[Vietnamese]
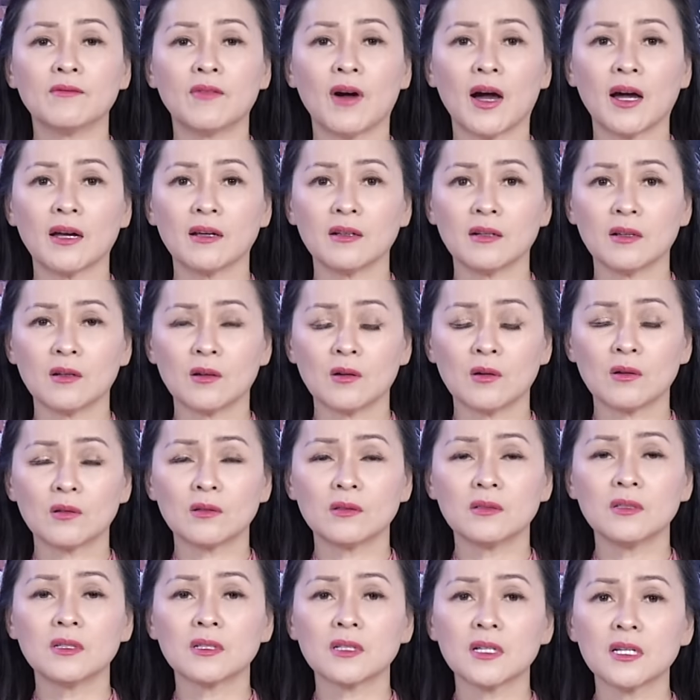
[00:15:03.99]
và
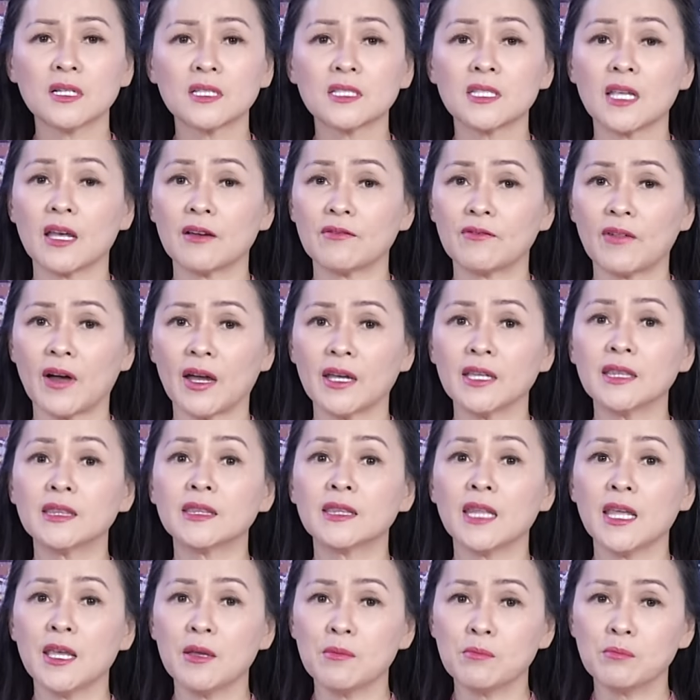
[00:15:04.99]
nước Đức sẽ phải
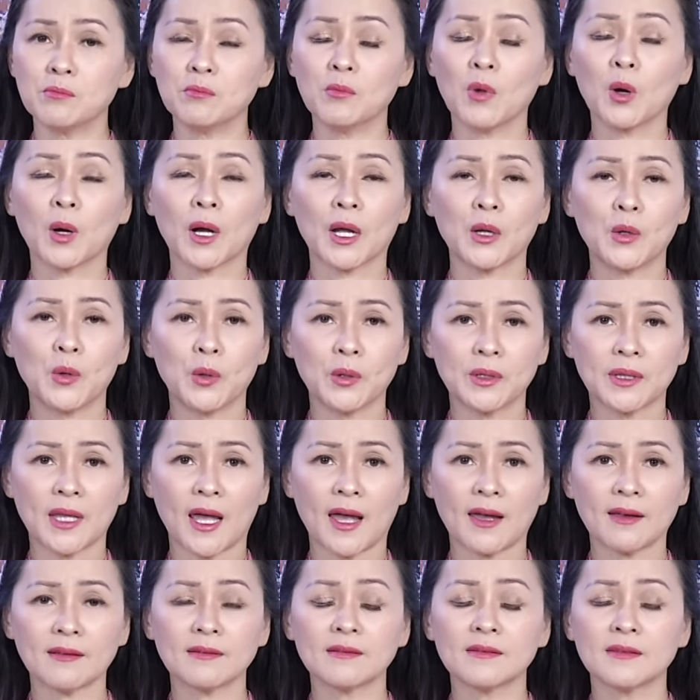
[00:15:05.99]
tìm một cái đối
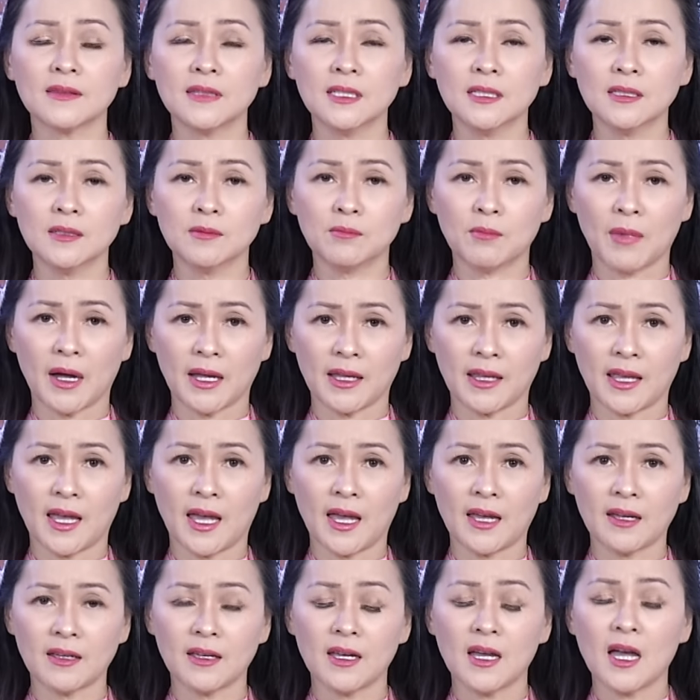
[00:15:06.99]
tác thương mại
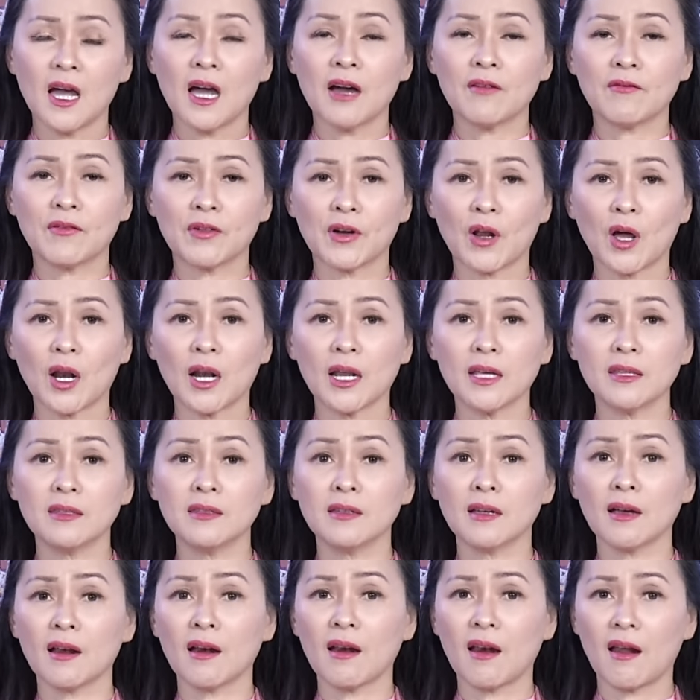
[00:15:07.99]
khác và đó là
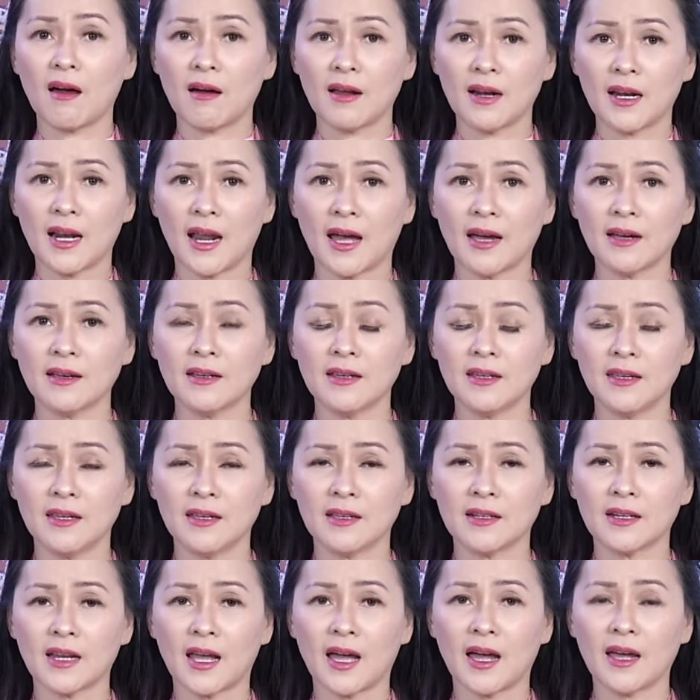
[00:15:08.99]
những lo lắng
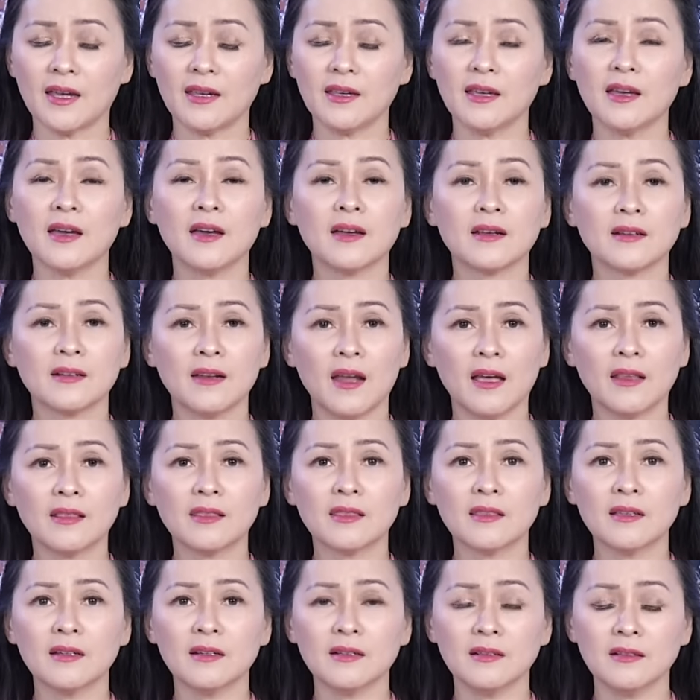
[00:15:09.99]
hiện nay
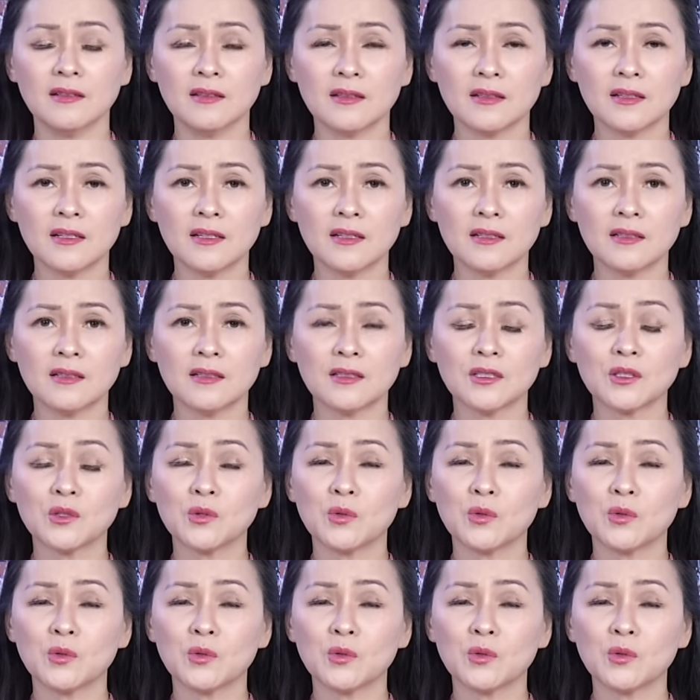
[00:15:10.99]
đến từ nước Đức